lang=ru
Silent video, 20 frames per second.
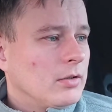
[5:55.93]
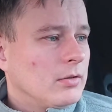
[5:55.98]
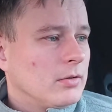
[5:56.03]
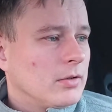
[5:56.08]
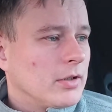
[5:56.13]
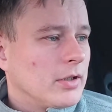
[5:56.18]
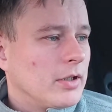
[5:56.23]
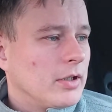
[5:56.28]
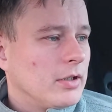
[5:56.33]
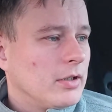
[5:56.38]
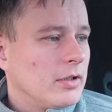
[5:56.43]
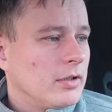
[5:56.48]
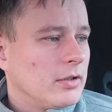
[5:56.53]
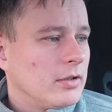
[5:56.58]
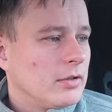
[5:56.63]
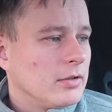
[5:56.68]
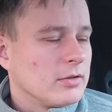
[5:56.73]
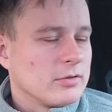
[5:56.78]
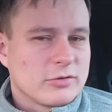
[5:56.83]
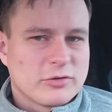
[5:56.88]
Ой
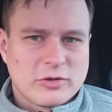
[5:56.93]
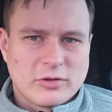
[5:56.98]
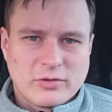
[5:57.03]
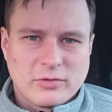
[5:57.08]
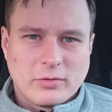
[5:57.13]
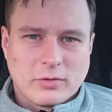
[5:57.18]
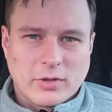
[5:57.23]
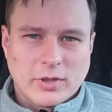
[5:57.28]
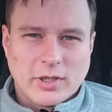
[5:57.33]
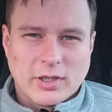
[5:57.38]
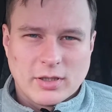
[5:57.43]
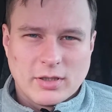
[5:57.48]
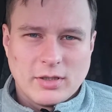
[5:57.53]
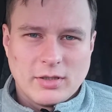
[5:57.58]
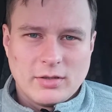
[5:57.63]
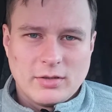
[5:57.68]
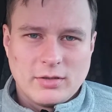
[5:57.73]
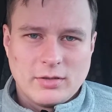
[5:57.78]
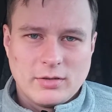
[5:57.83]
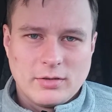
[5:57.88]
жестокое,
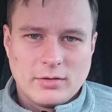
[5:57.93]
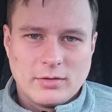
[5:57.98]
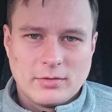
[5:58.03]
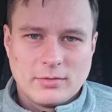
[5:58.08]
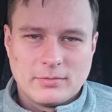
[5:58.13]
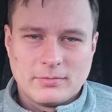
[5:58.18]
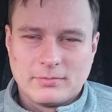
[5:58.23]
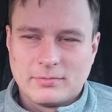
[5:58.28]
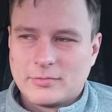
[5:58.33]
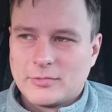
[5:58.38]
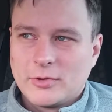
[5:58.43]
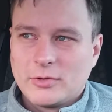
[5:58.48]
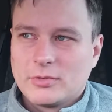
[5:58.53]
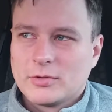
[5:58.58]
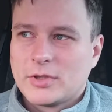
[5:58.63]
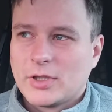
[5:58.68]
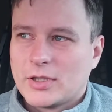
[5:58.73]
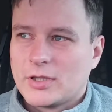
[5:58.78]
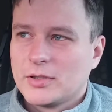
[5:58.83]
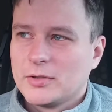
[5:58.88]
да?
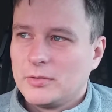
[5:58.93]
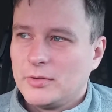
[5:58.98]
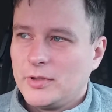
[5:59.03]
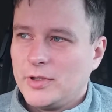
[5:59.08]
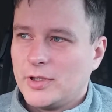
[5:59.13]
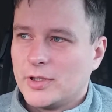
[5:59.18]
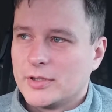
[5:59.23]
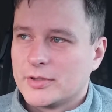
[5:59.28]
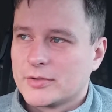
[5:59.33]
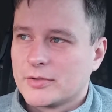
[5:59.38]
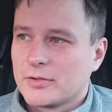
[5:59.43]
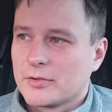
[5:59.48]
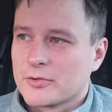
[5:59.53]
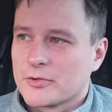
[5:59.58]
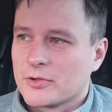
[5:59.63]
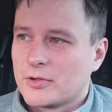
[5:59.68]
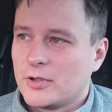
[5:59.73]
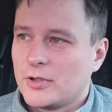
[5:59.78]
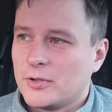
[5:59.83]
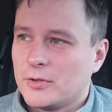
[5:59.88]
Но так оно и есть, к
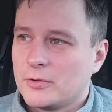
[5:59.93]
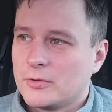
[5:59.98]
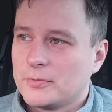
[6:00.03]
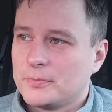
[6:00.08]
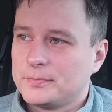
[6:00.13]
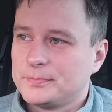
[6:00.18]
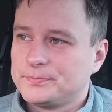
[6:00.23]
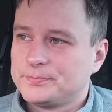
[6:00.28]
сожалению.